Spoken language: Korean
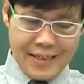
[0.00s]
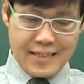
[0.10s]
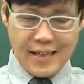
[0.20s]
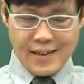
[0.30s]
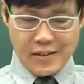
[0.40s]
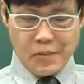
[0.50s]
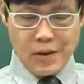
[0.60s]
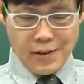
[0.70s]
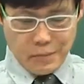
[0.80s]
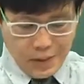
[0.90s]
자
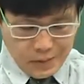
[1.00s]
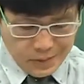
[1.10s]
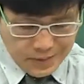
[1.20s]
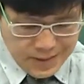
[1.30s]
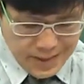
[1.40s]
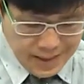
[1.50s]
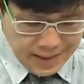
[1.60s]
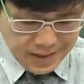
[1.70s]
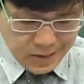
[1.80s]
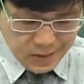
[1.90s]
그러면 바로
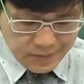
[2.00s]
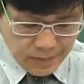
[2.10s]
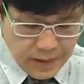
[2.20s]
진행을 하죠.